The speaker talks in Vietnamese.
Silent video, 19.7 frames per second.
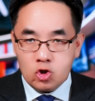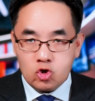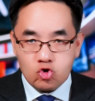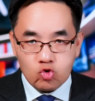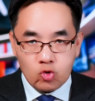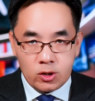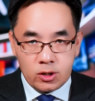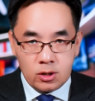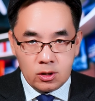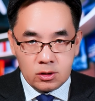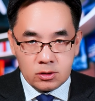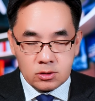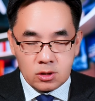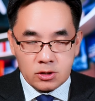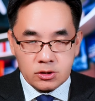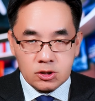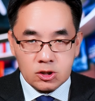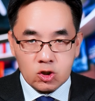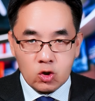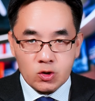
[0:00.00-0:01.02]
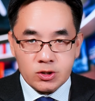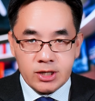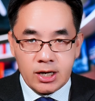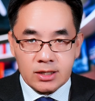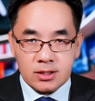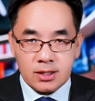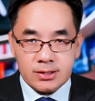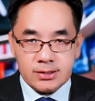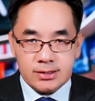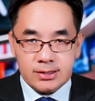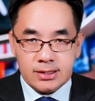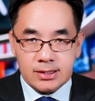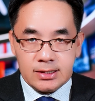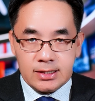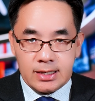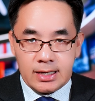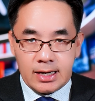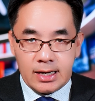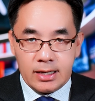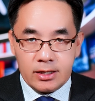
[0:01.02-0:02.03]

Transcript: chuẩn đời số sự tao tra tận gì tiệt